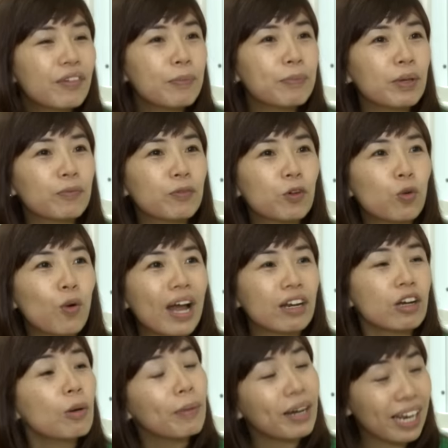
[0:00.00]
viêm nhiễm phụ khoa nó
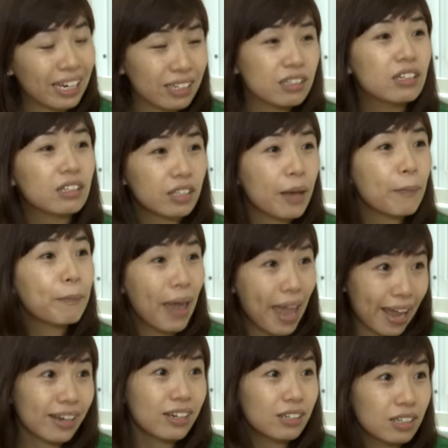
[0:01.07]
cũng ảnh hưởng tới em
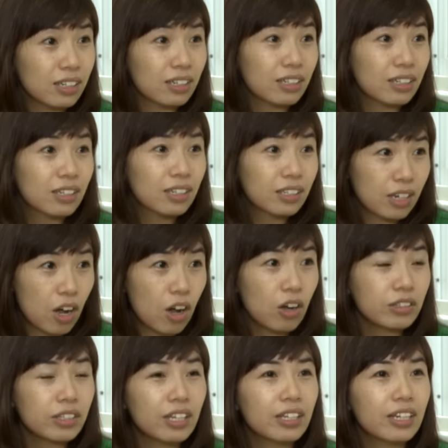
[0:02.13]
bé nữa. Đó
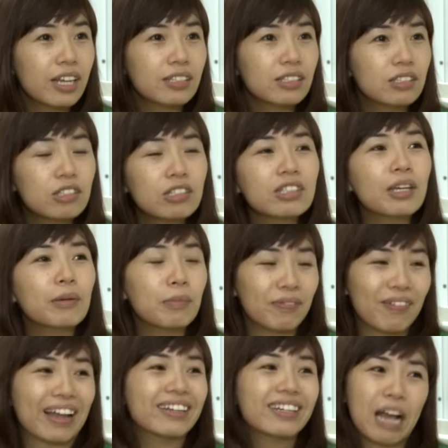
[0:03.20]
thì nên trước tiên
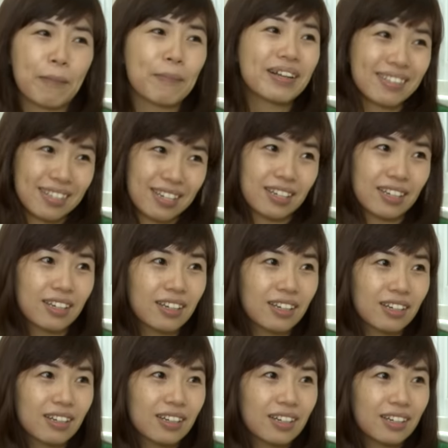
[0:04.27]
mình phải đi khám bác sĩ
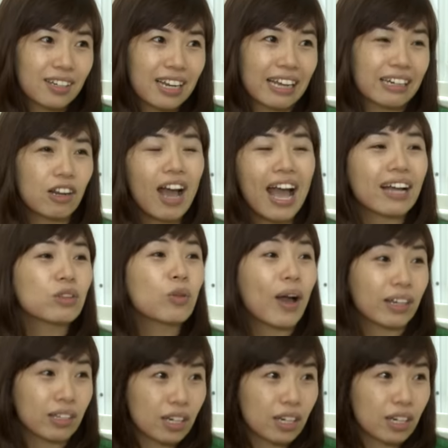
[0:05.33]
là nó an toàn